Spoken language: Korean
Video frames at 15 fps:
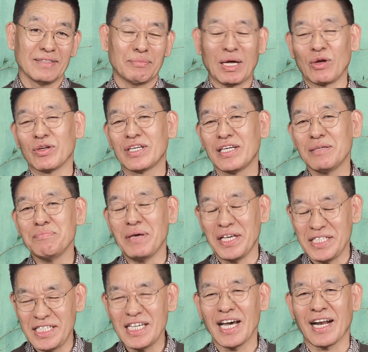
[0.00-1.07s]
바로 그
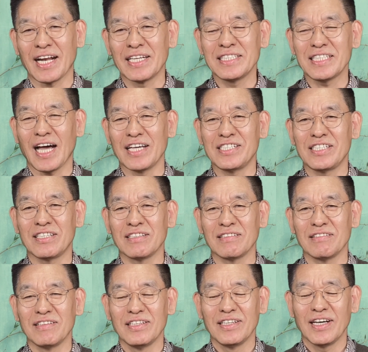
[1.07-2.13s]
메시아라는
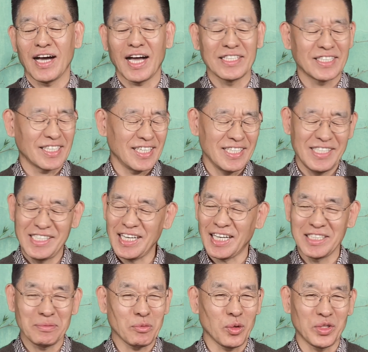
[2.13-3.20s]
사실은 아직
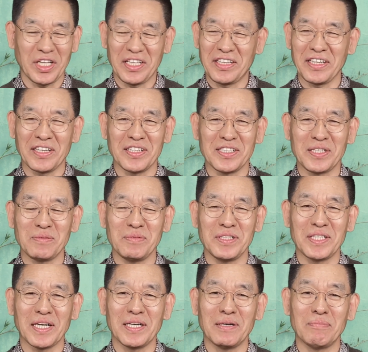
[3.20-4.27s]
인식하지 못했던
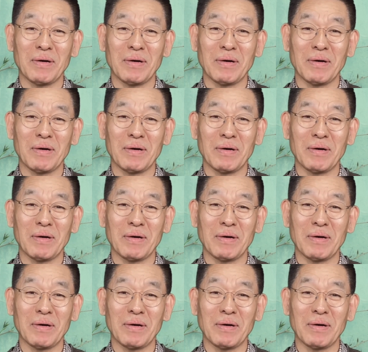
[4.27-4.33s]
것입니다.